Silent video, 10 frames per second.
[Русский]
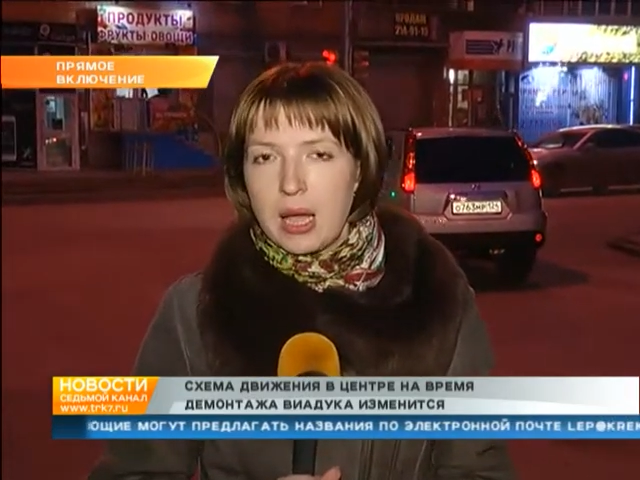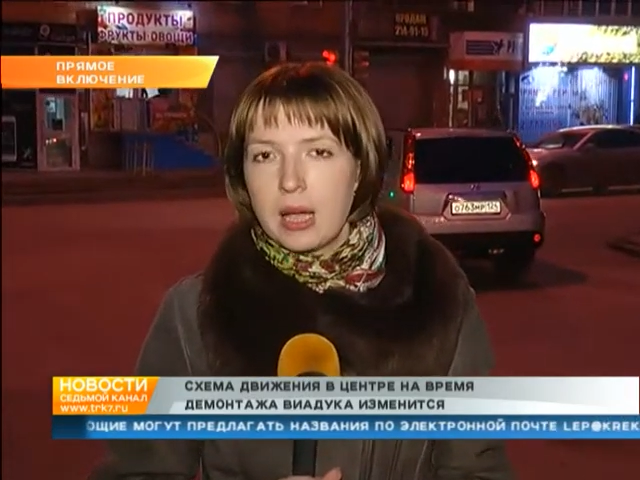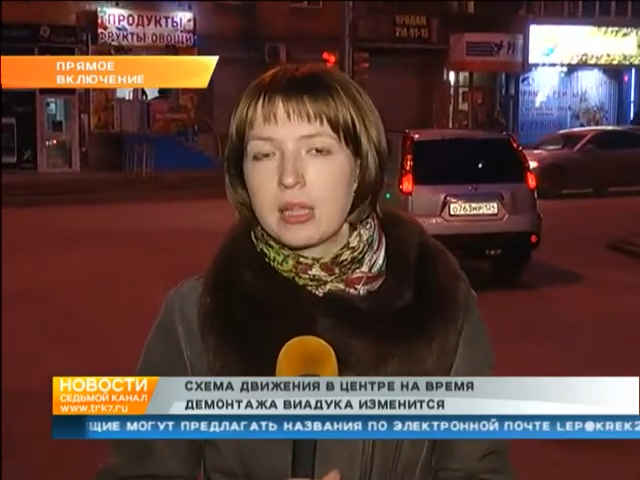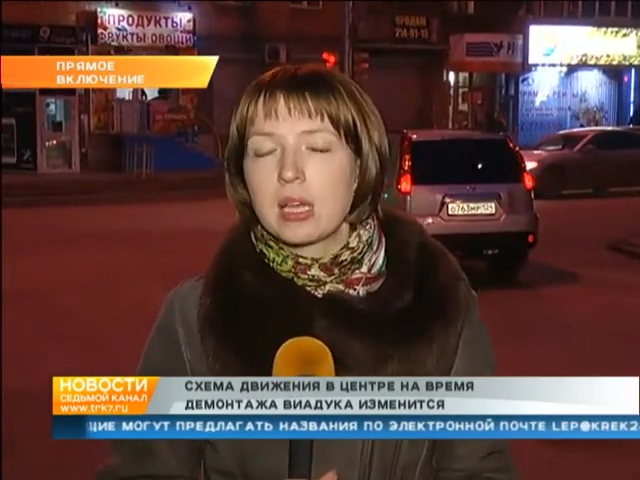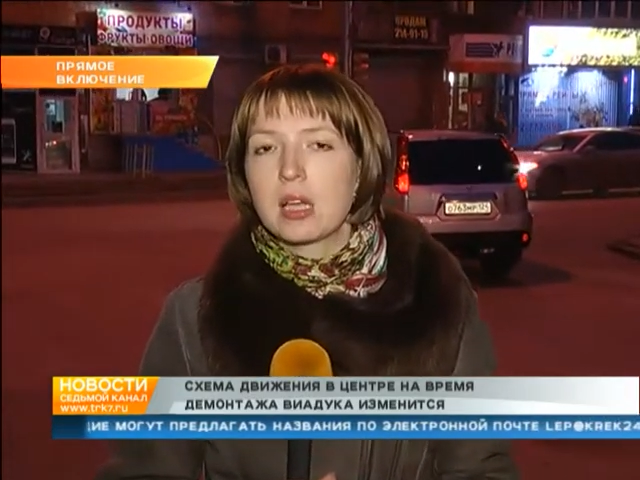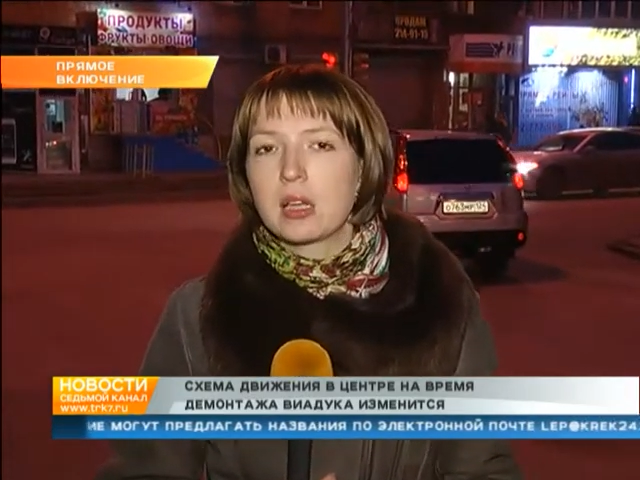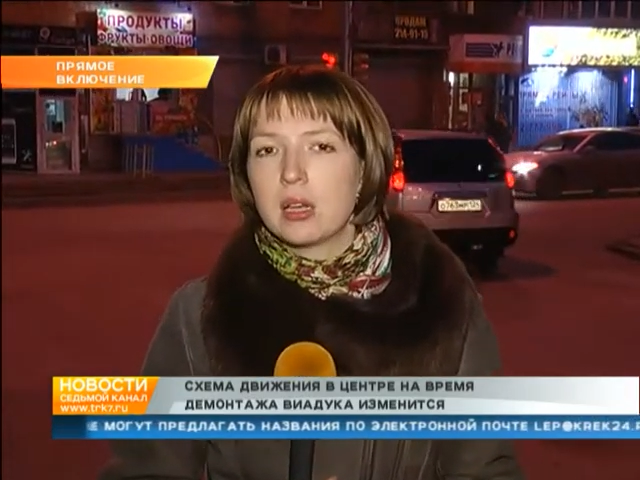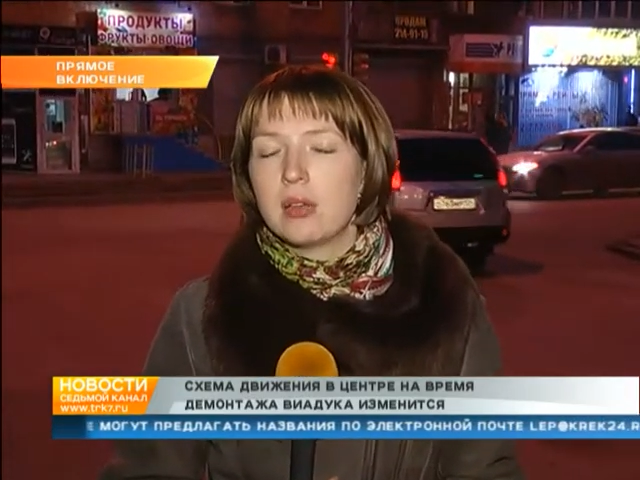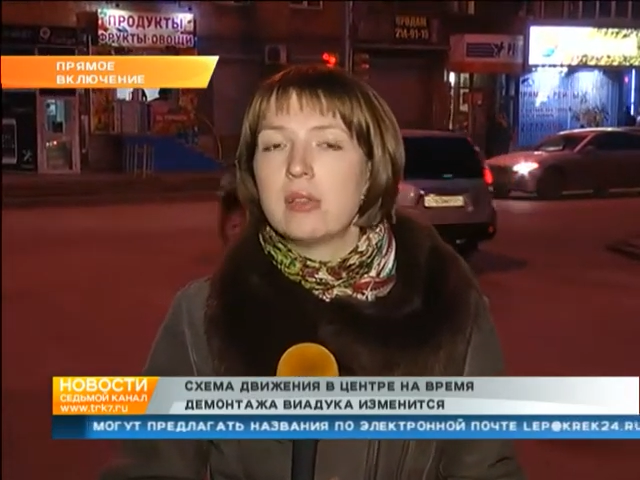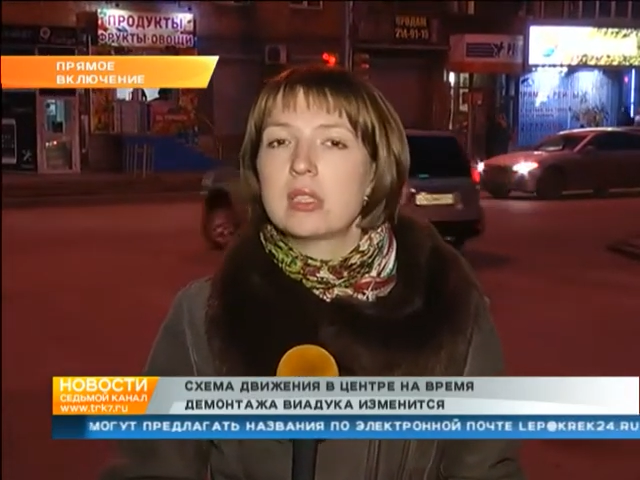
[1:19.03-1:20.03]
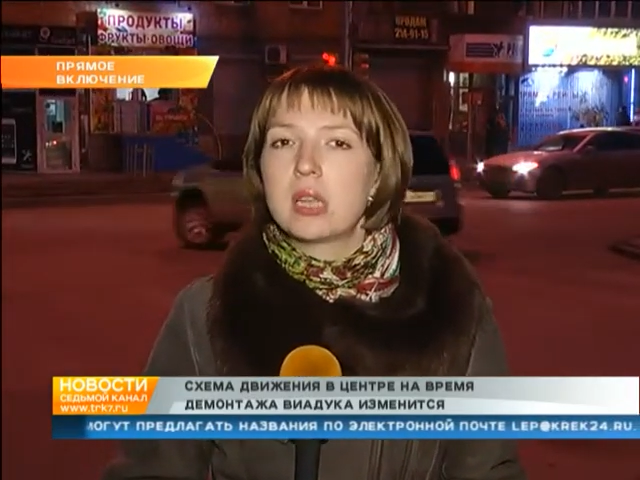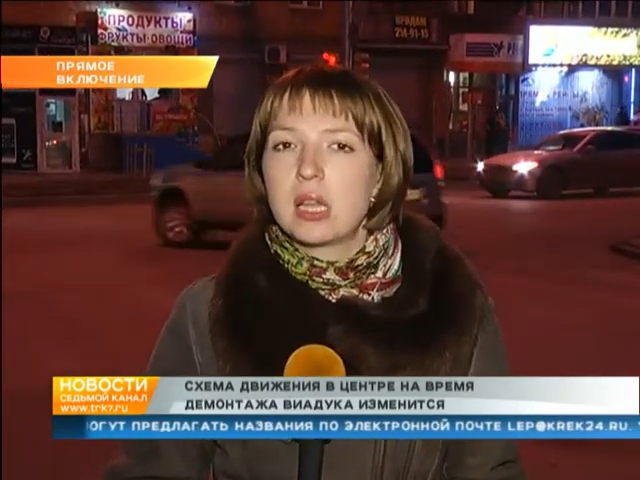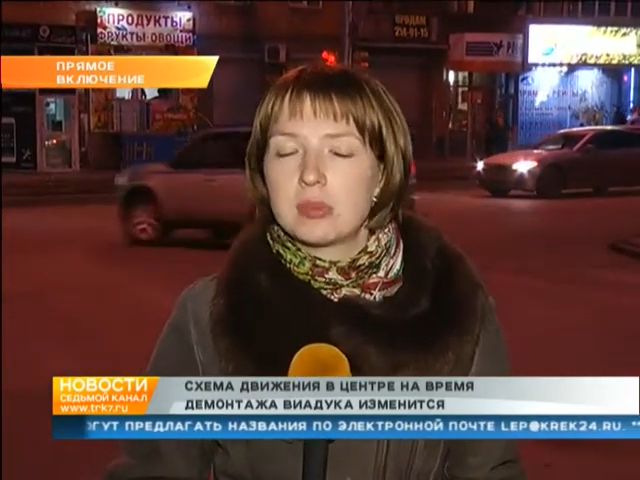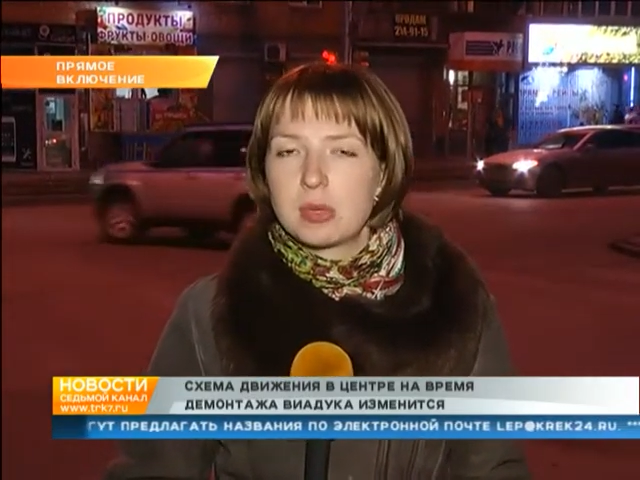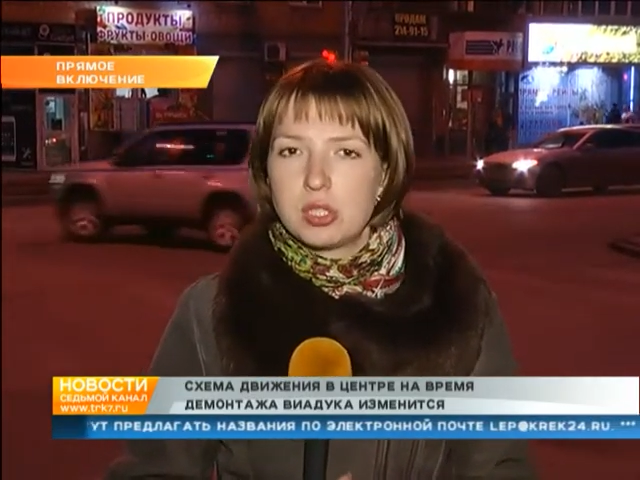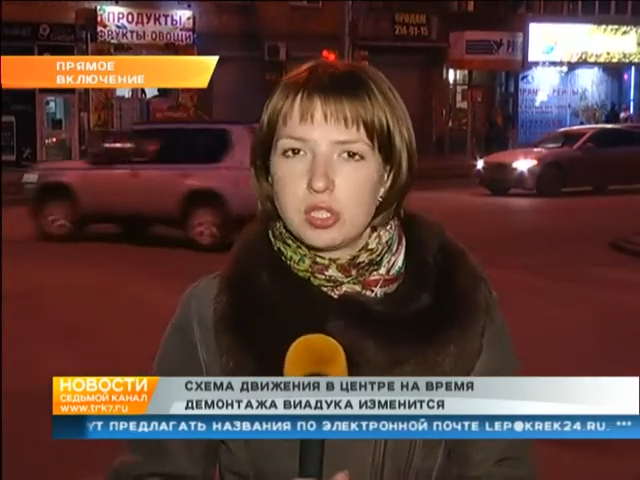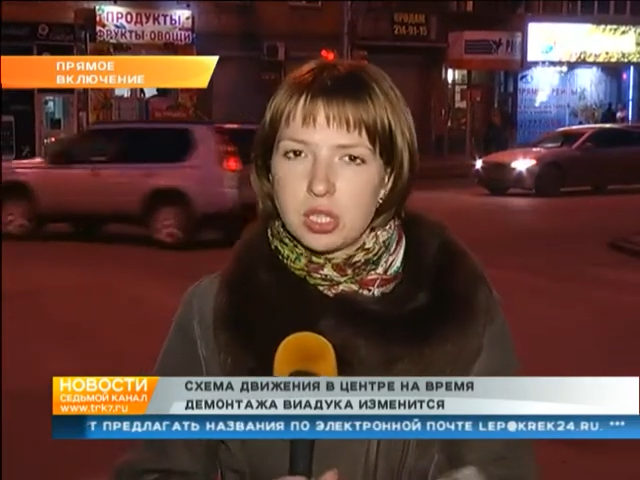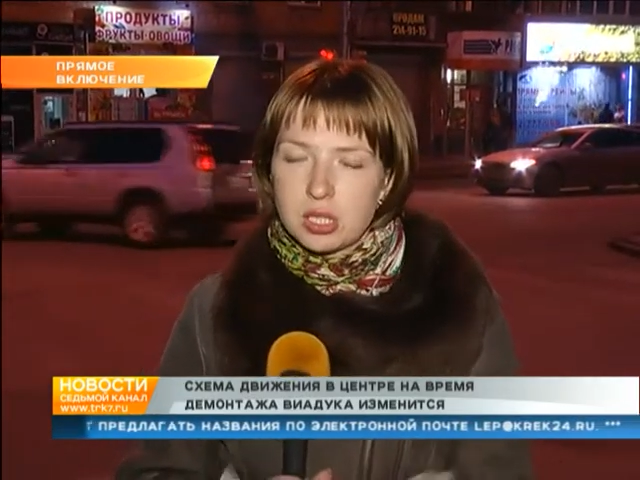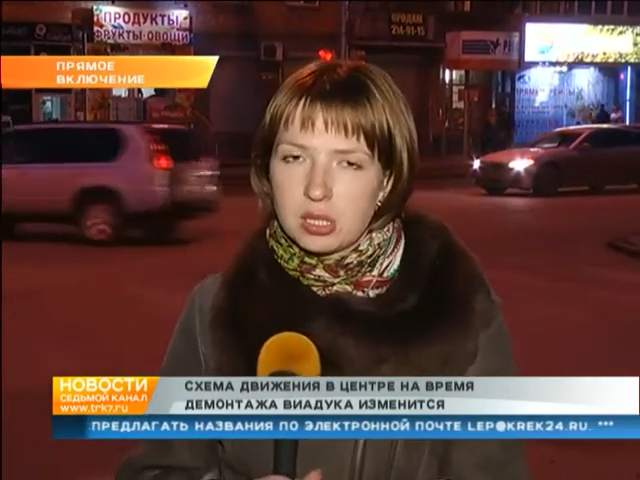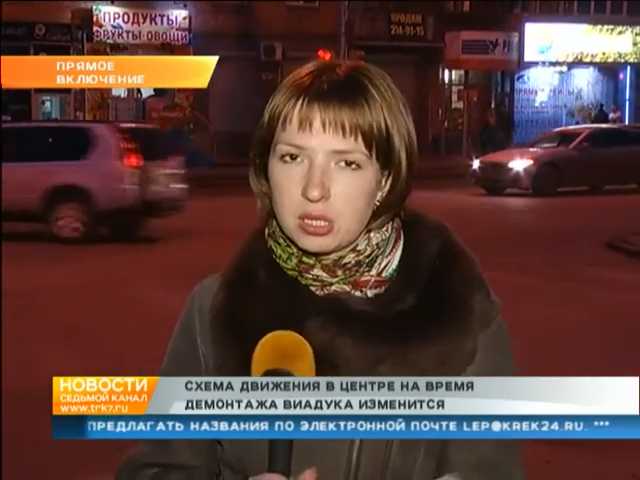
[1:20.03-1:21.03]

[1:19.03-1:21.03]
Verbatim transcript: а, так как а, весь транспорт сейчас,